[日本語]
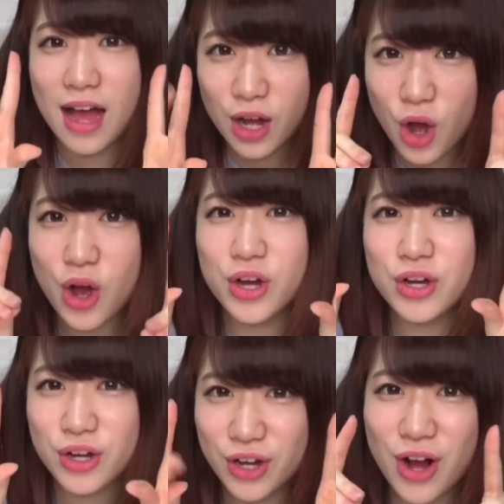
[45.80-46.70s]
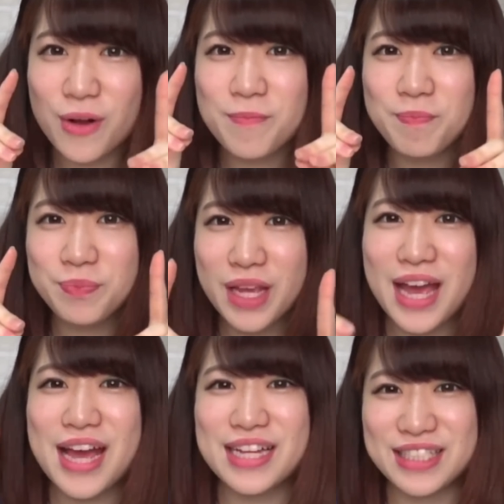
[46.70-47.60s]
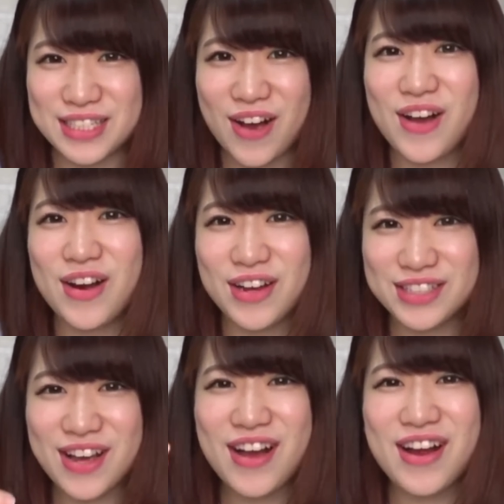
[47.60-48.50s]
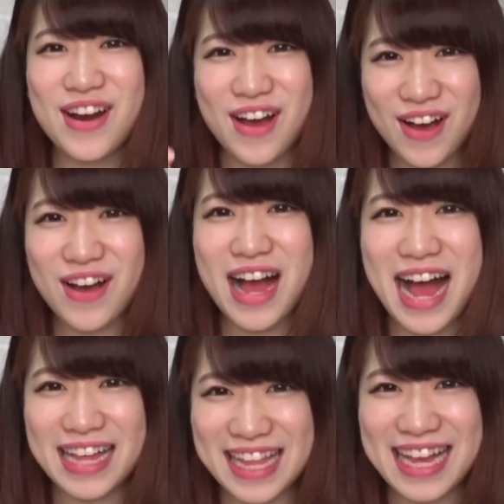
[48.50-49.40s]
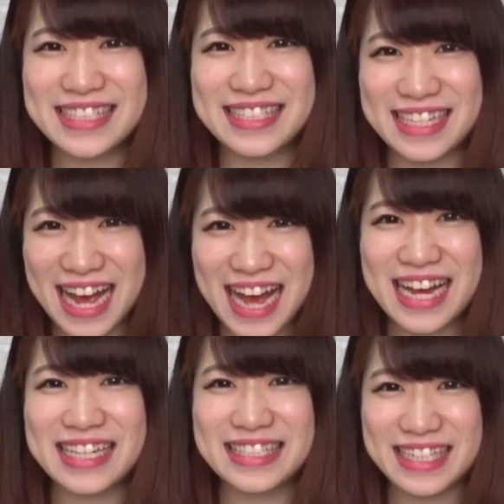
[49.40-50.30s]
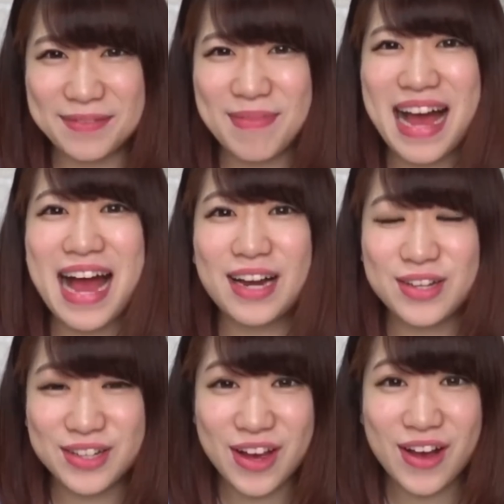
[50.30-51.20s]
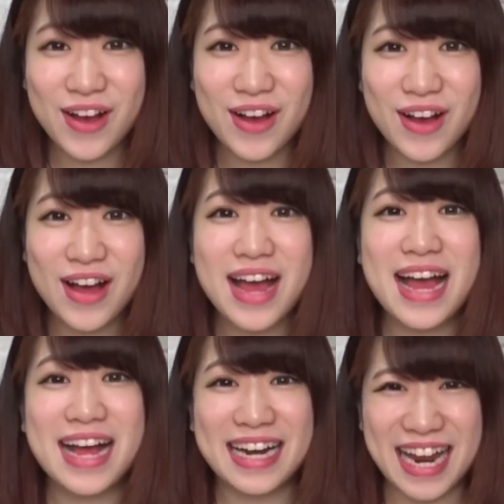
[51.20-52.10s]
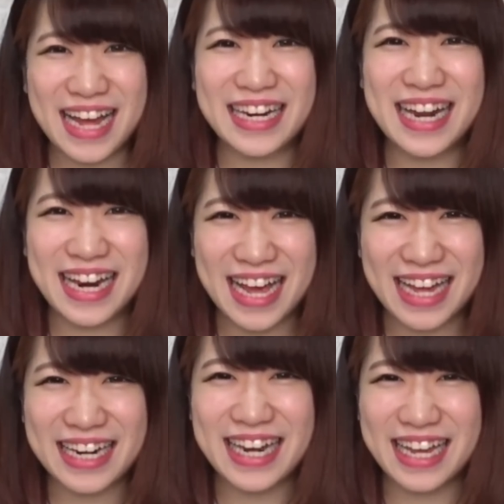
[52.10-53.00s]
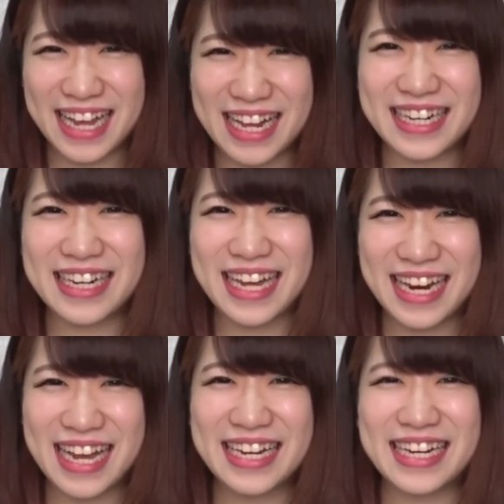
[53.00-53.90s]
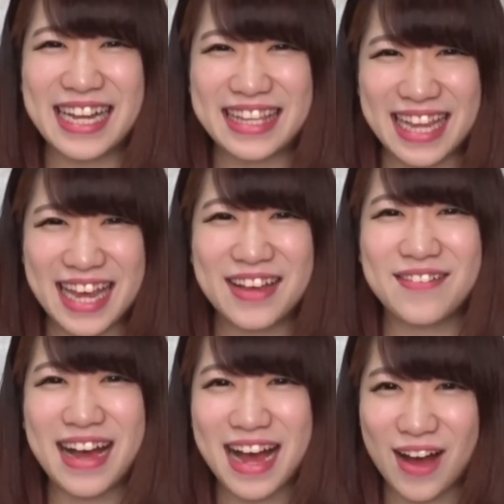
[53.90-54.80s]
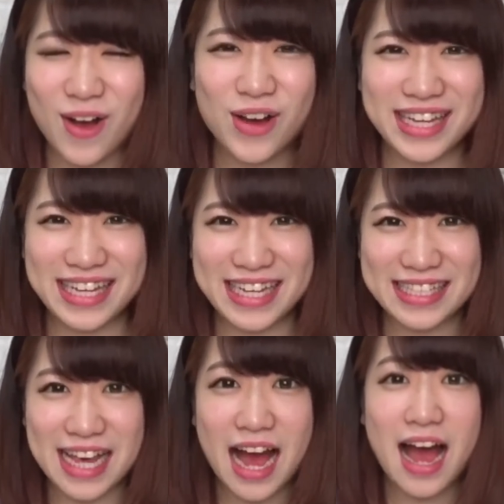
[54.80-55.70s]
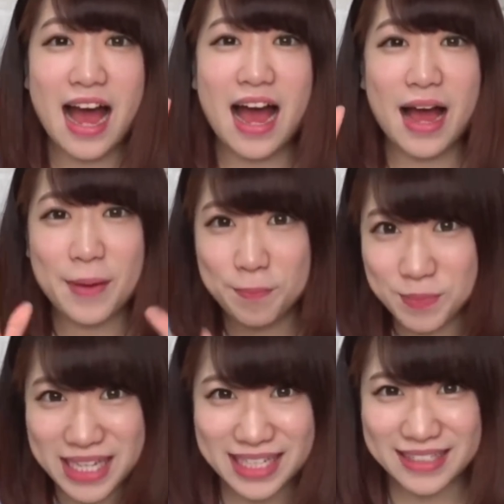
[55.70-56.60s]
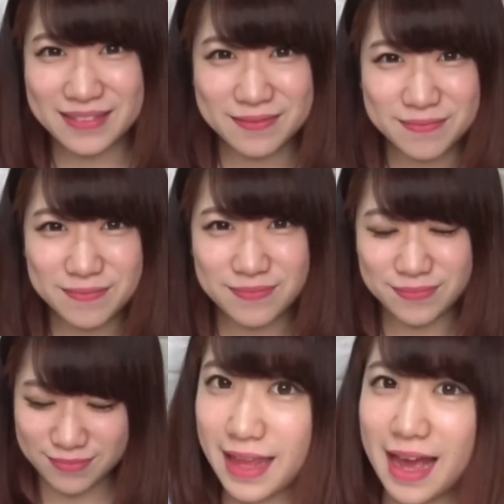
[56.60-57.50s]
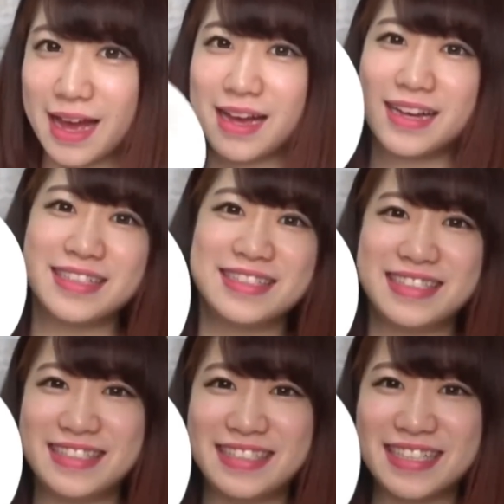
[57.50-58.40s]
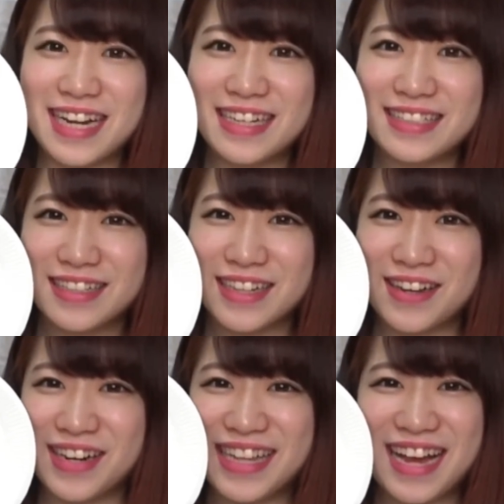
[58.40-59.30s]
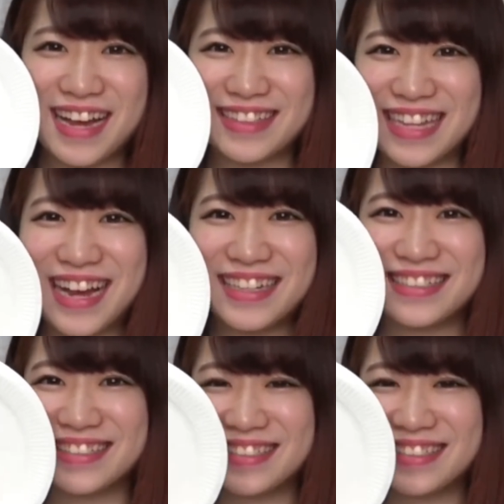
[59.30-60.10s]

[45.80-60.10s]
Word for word: コンコンそろそろお話始まるよランラランラランラランラ手はお膝ピッじゃじゃんこれなんだ